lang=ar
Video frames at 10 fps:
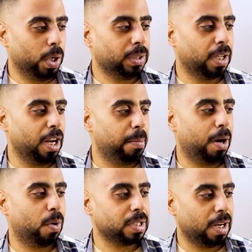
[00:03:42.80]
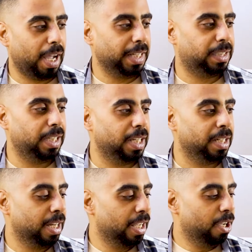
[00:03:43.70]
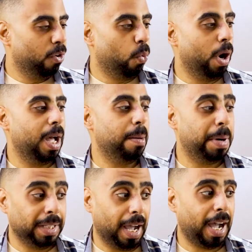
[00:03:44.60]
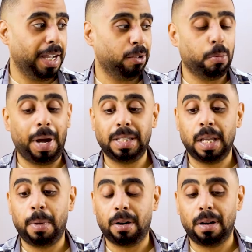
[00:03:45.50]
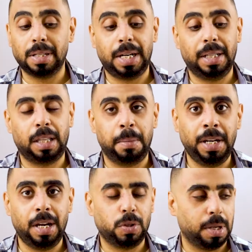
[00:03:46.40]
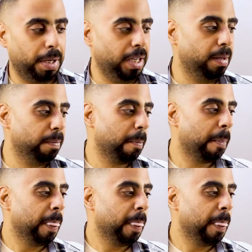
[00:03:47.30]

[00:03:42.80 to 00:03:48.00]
والطلبه وصلاح الدين وبدا حياته مع سامراء سنه 78